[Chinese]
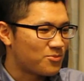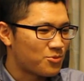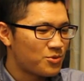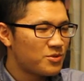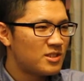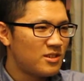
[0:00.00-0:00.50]
我
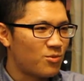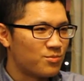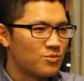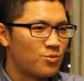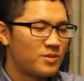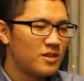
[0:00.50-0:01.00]
觉得是让我们，
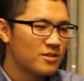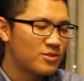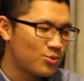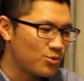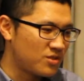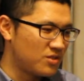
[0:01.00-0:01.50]
我们让
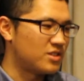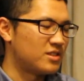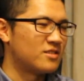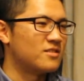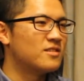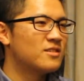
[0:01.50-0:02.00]
做事情、
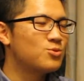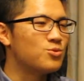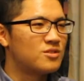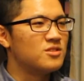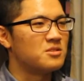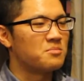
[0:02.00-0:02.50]
做
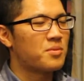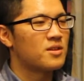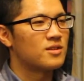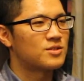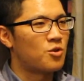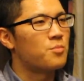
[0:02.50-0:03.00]
事情变
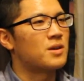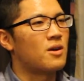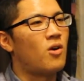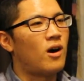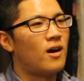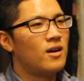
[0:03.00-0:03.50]
得聪明
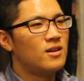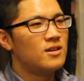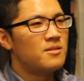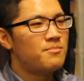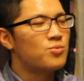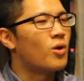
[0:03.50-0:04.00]
化。
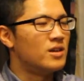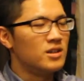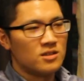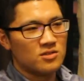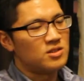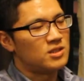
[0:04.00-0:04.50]
不管任
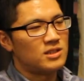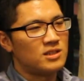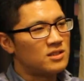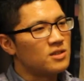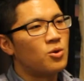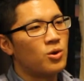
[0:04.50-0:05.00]
何事情，一
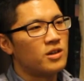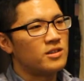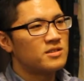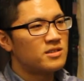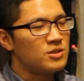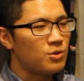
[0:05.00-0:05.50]
定会
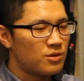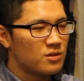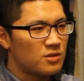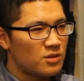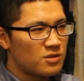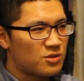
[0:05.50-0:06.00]
有，
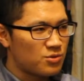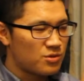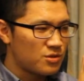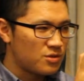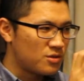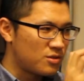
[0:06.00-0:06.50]
就
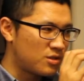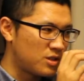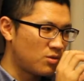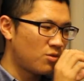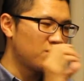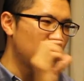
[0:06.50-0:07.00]
是其
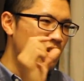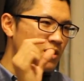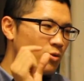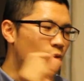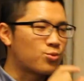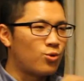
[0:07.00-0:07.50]
中
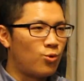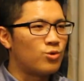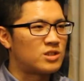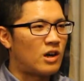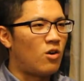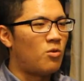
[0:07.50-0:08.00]
或多或
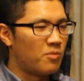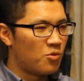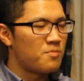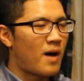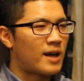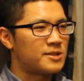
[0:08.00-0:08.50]
少，我们
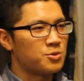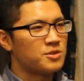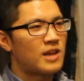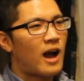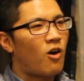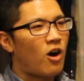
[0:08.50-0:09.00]
会把它最
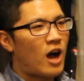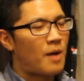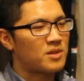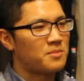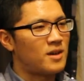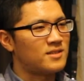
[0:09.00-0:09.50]
佳化
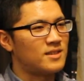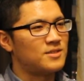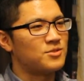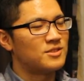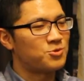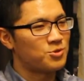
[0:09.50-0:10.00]

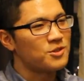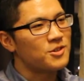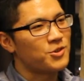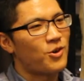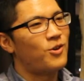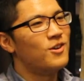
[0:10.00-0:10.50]
（optimization），绝
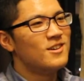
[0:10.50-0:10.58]
对有。